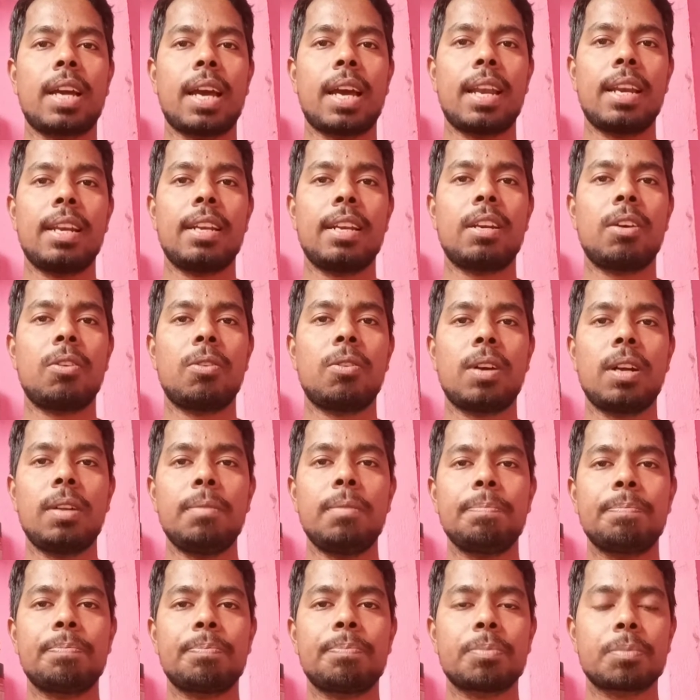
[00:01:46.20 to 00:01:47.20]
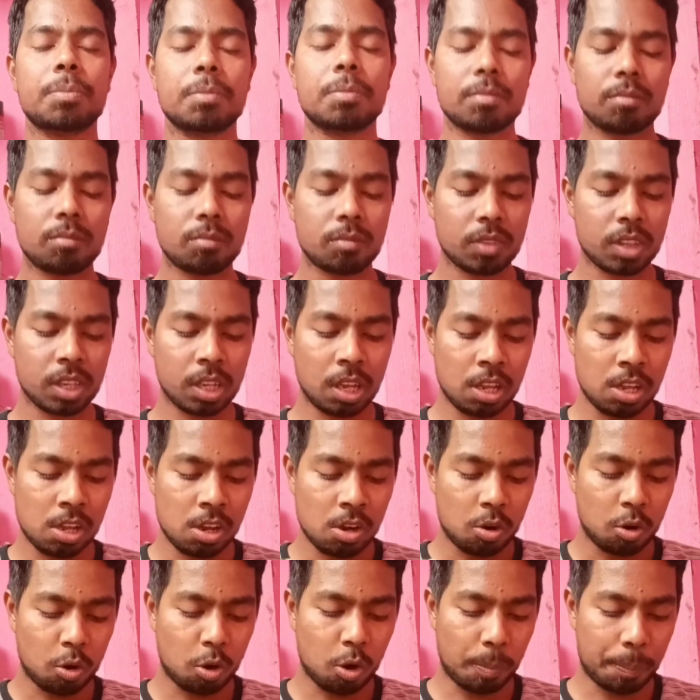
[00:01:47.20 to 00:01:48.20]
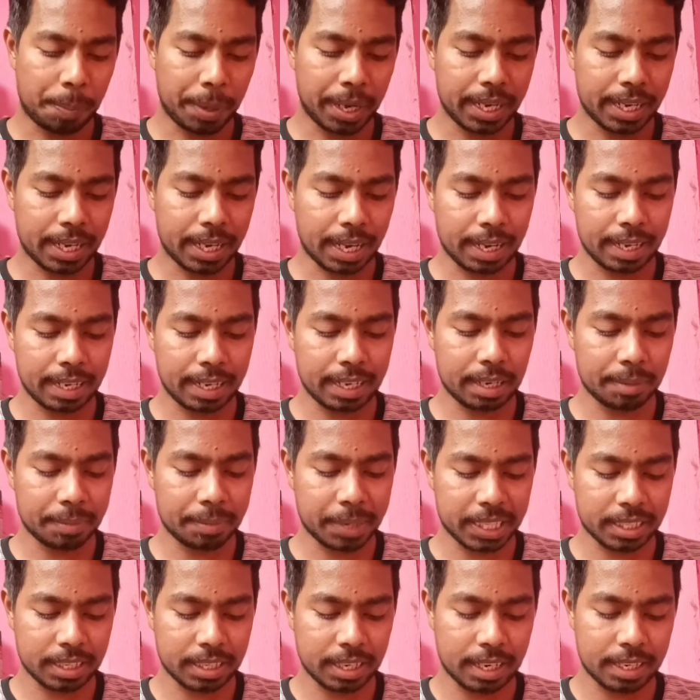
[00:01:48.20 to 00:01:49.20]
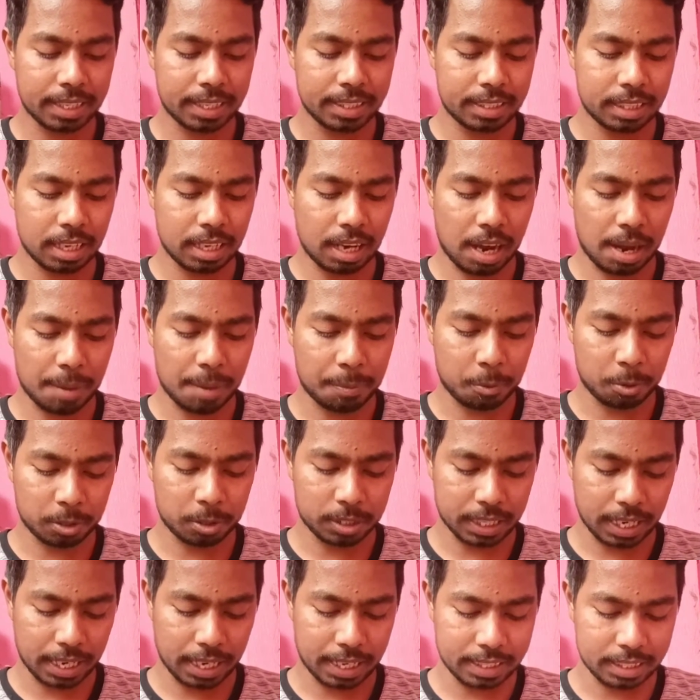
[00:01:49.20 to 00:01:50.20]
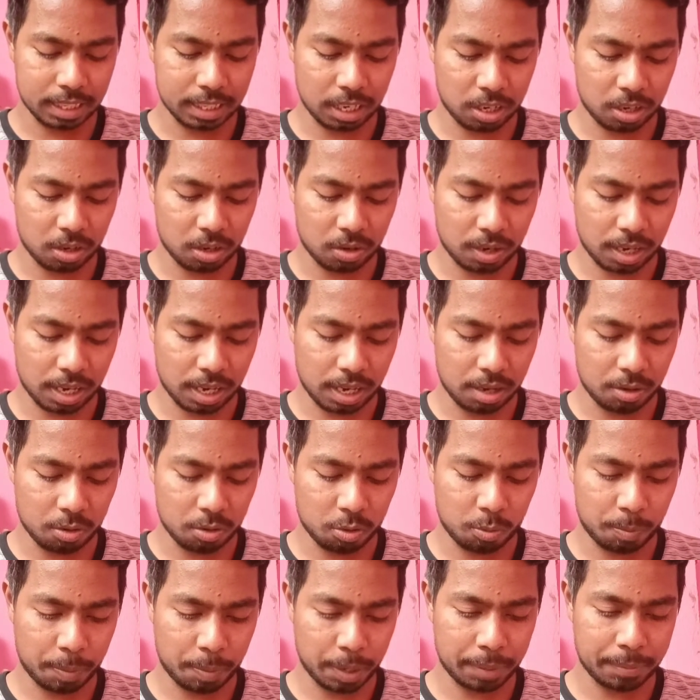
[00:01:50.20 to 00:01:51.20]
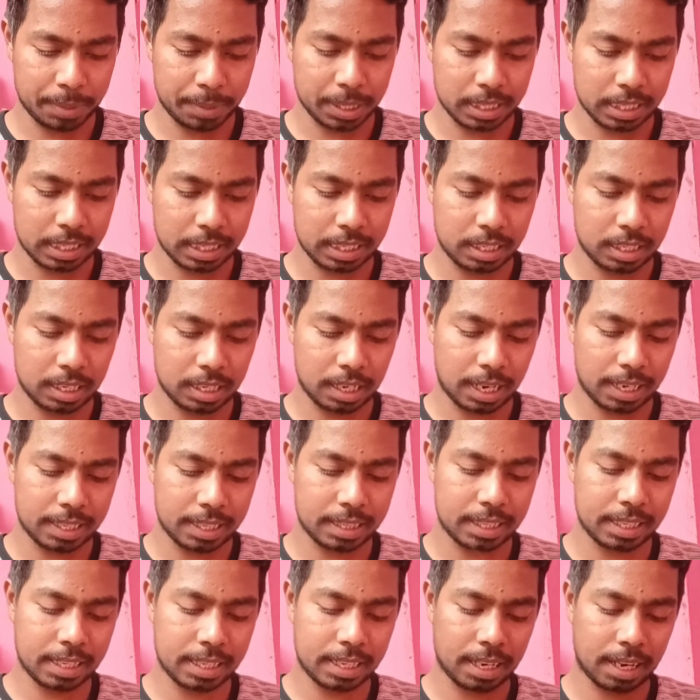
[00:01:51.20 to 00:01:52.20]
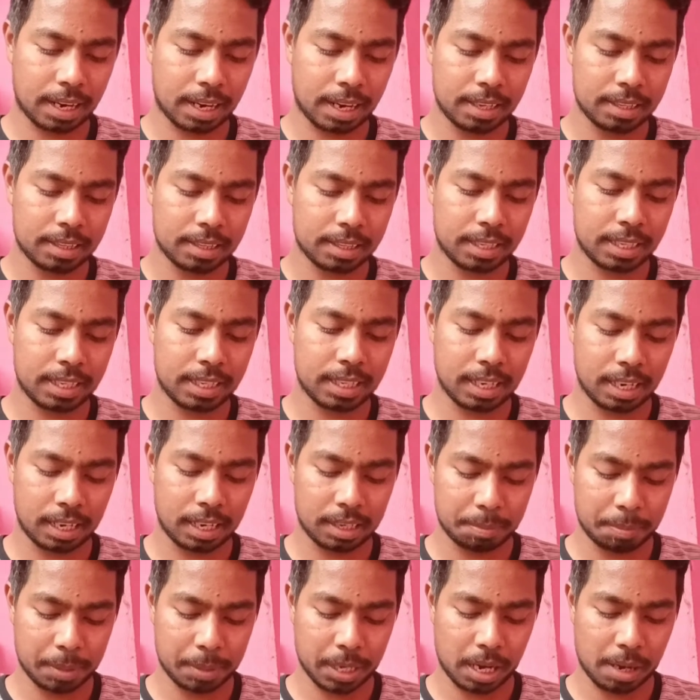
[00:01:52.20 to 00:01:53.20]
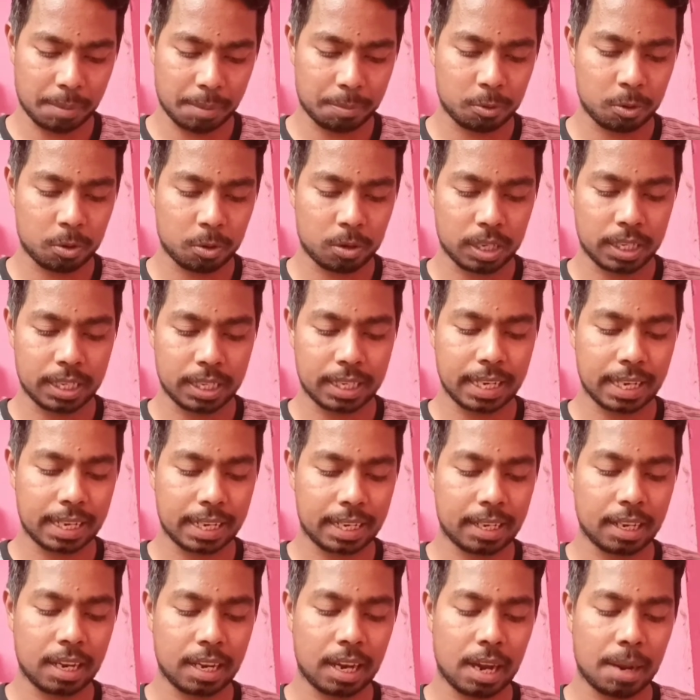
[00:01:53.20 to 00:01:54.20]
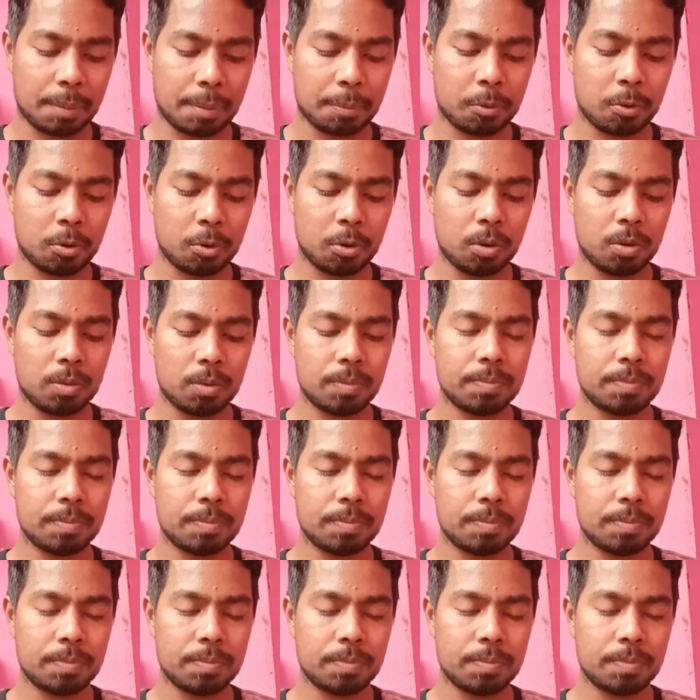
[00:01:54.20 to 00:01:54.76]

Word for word: कर लेना होगा ओपन करने के बाद गाइज आपको चले जाना होगा ऊपर में थ्री लाइन दिख रहा है थ्री लाइन पे आपको क्लिक करके आपको